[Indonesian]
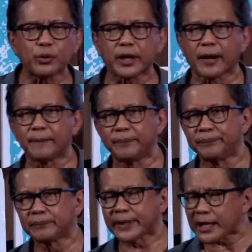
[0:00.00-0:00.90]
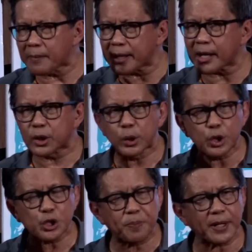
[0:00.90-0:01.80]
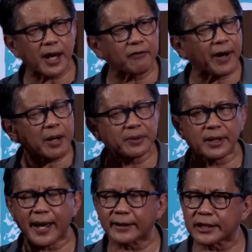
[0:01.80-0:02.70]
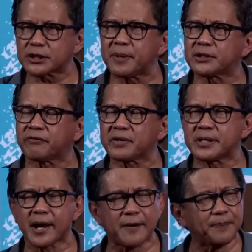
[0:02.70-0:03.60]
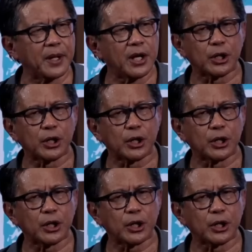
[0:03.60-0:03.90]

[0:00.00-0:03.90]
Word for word: dunia. Tanya sama dia, do you speak environmental ethics, Mr. President?